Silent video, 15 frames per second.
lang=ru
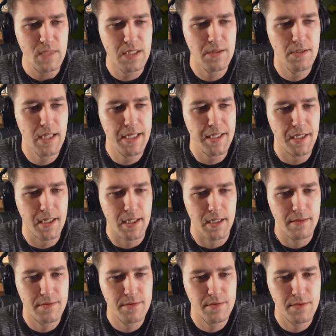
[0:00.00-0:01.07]

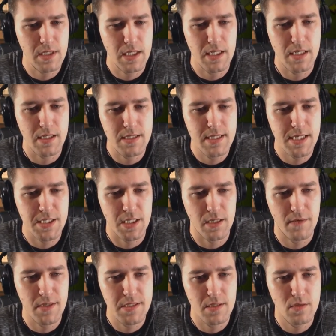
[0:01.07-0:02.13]
Ладненько. Э, Саша,
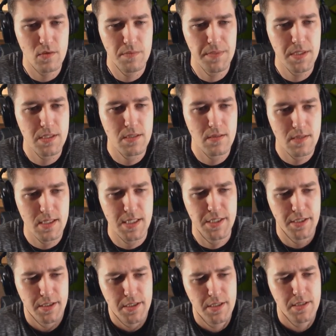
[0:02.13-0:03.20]
хватит тупить.
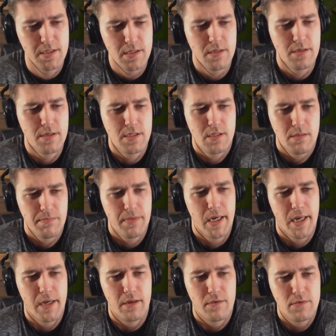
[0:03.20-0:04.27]
Саша, ты серьезный
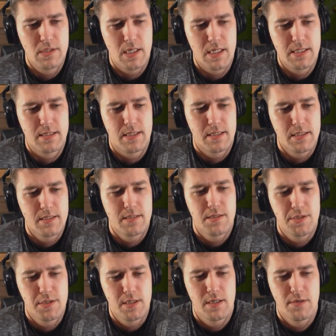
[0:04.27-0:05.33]
парень, у тебя 100
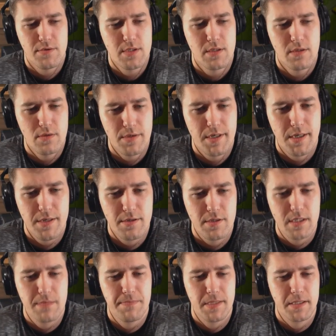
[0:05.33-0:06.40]
тысячная аудитория,
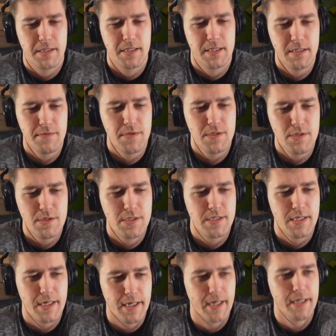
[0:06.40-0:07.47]
елки-палки, а ты ведешь
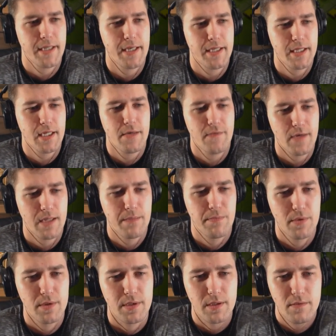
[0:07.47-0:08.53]
себя как неадекват
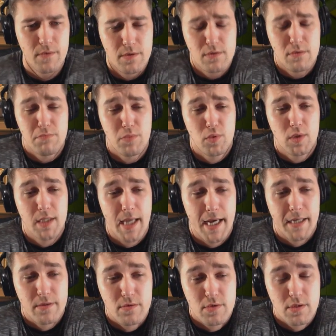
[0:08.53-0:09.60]
полный. Вот
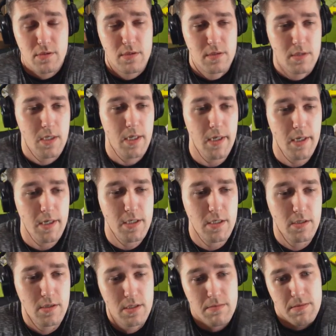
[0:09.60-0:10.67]
мудак, ну что,
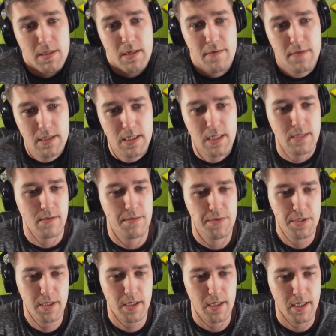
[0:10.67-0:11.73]
что с меня взять
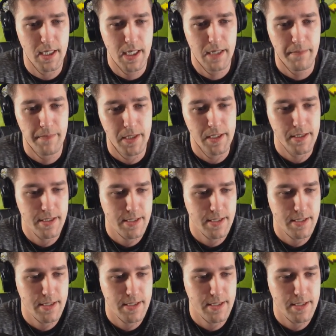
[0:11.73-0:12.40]
вообще? Как мне не